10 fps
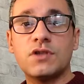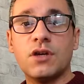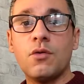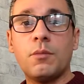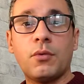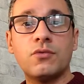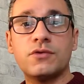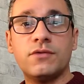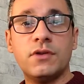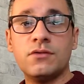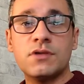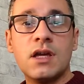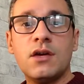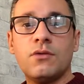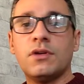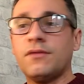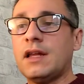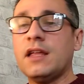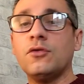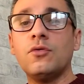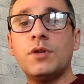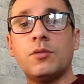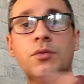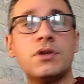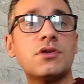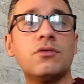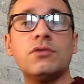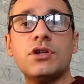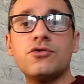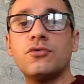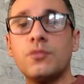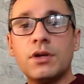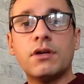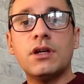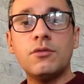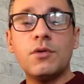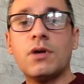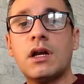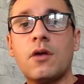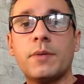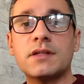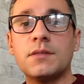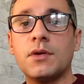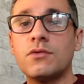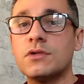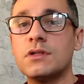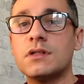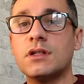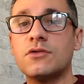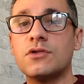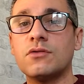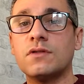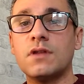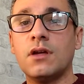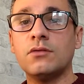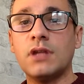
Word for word: você comprou os views, o que vale é número. Por isso que eu não deixo o número aqui no meu canal para saber quantos inscritos eu, eu